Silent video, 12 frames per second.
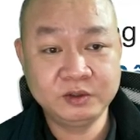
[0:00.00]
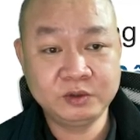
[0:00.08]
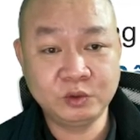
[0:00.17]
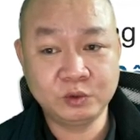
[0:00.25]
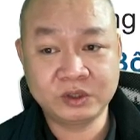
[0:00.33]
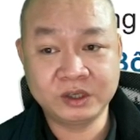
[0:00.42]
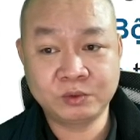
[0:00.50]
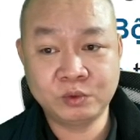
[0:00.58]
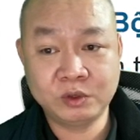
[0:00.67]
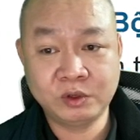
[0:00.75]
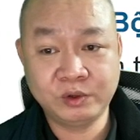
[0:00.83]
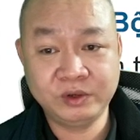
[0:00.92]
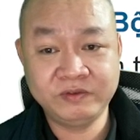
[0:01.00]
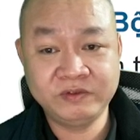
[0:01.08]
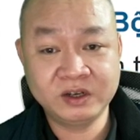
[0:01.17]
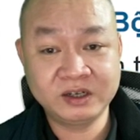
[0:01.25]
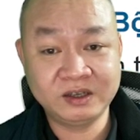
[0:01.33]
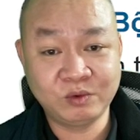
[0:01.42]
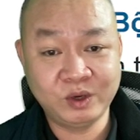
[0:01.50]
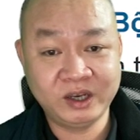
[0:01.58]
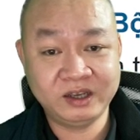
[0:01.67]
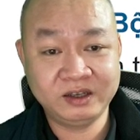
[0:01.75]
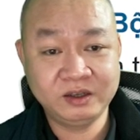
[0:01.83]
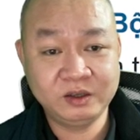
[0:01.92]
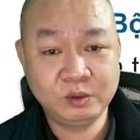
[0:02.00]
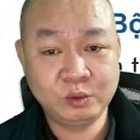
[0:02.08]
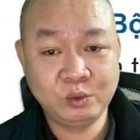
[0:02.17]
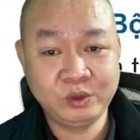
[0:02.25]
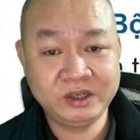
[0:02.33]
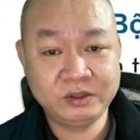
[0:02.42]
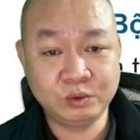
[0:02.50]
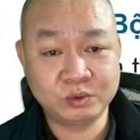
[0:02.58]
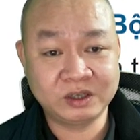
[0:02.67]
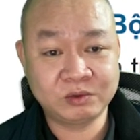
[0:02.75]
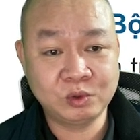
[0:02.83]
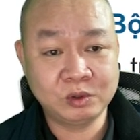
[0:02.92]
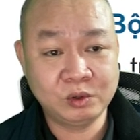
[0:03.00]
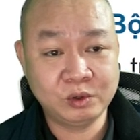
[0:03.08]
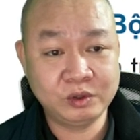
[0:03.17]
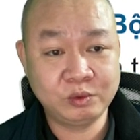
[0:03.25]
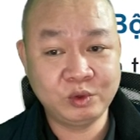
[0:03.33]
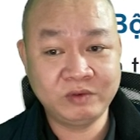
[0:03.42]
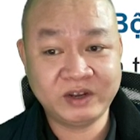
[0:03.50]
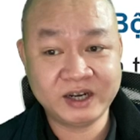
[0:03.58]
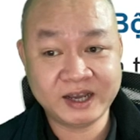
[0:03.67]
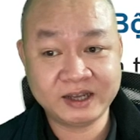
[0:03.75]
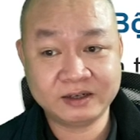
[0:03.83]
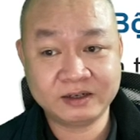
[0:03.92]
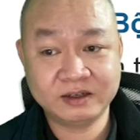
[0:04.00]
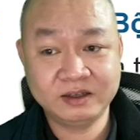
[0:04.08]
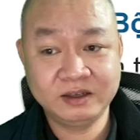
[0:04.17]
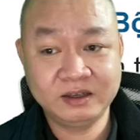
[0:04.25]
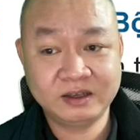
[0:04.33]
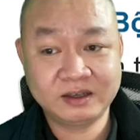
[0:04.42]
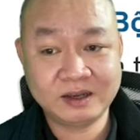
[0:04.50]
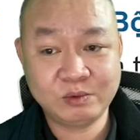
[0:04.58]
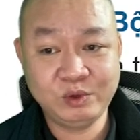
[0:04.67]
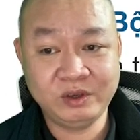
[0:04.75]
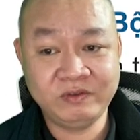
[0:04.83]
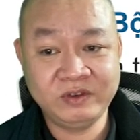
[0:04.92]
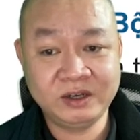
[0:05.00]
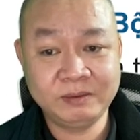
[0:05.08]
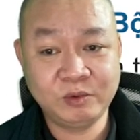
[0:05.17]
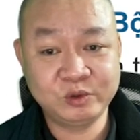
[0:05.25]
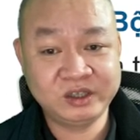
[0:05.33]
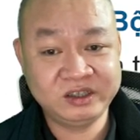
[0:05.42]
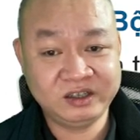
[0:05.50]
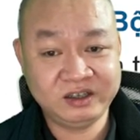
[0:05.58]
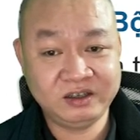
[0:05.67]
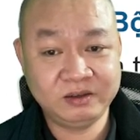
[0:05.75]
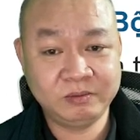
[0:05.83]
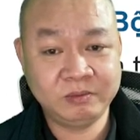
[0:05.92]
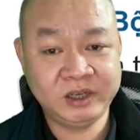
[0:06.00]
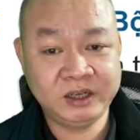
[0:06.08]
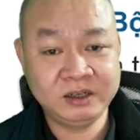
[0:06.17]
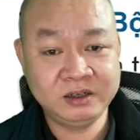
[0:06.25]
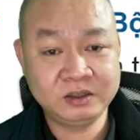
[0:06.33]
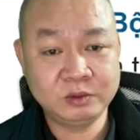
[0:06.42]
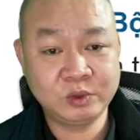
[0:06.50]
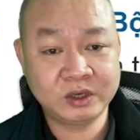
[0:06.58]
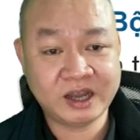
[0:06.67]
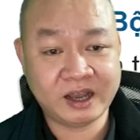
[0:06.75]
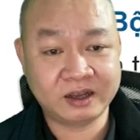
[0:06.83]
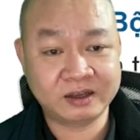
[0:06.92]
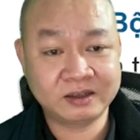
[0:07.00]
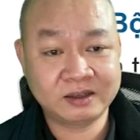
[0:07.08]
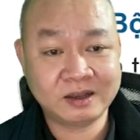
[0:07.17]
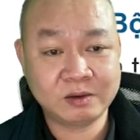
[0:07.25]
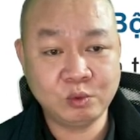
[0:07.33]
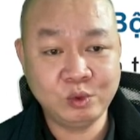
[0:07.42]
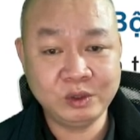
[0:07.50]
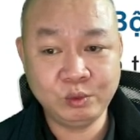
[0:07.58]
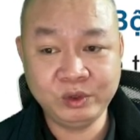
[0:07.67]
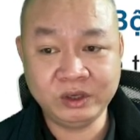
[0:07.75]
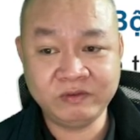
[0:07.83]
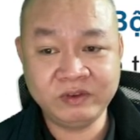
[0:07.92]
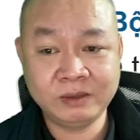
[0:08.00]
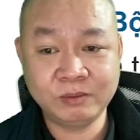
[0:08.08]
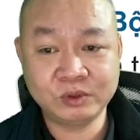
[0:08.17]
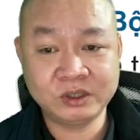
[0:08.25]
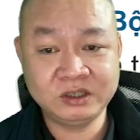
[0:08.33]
Chủ tịch Quốc hội Vương Đình Huệ, nguyên Chủ tịch Quốc hội Nguyễn Văn An, các Ủy viên Bộ Chính trị, Bí thư Trung ương Đảng, các nguyên Ủy viên Bộ Chính